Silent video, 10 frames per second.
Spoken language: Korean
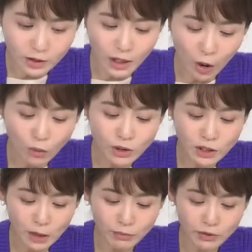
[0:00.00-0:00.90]
근데
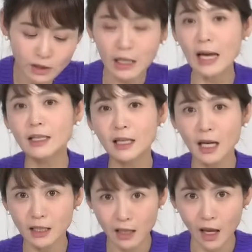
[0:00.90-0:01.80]
영웅시대 분들
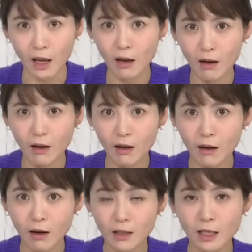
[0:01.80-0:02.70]
대단하긴 해.
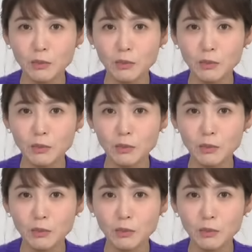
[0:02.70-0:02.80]
그러니까